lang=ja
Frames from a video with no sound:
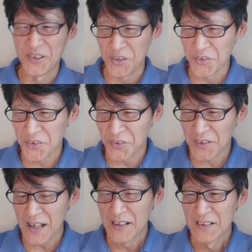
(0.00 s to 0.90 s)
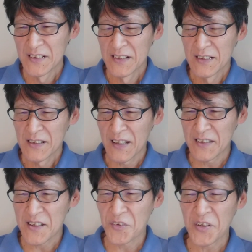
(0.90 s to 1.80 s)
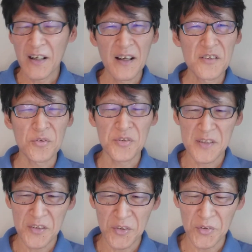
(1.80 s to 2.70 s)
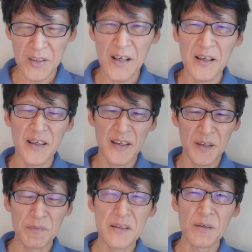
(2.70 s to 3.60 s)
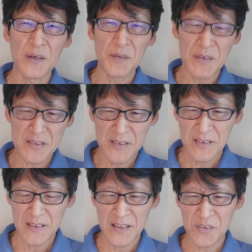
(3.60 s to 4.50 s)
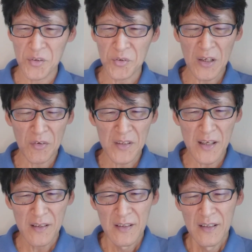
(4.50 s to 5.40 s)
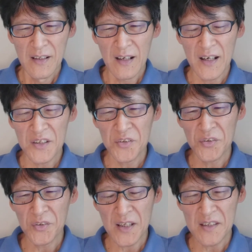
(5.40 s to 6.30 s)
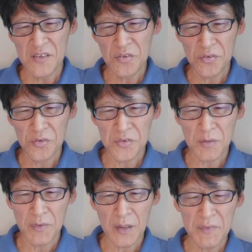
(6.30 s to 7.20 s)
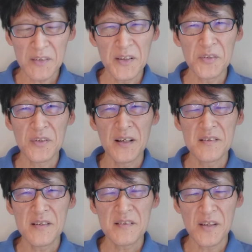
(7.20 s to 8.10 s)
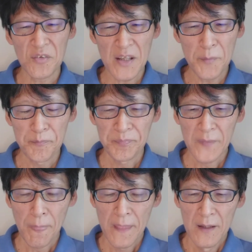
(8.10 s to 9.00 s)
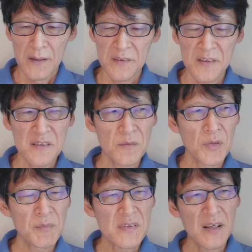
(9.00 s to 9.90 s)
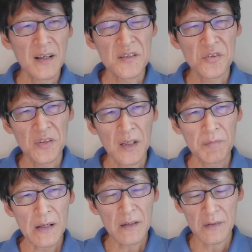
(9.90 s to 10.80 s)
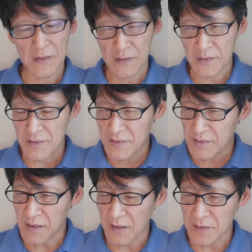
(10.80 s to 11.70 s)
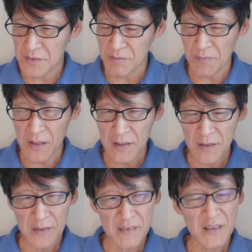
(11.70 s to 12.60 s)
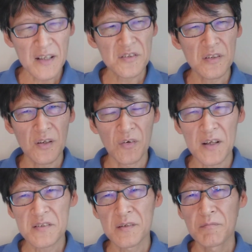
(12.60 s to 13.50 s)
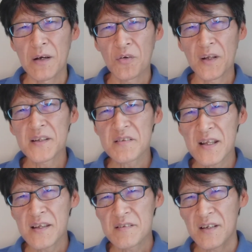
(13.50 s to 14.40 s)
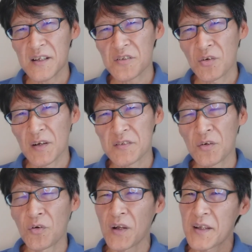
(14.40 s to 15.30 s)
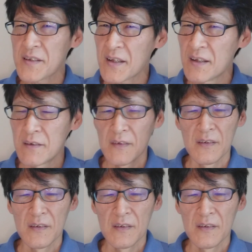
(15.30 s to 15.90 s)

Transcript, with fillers: というような、えー、手のひら返しをしているような、えー、メディアもあります。えー、ということなので、ああいうような印象操作もやめてくれよって感じですけどね。いずれにしても今3月の半ば、3月、まあ4月、5月、まあこれですね、4月、5月、ここら辺でね、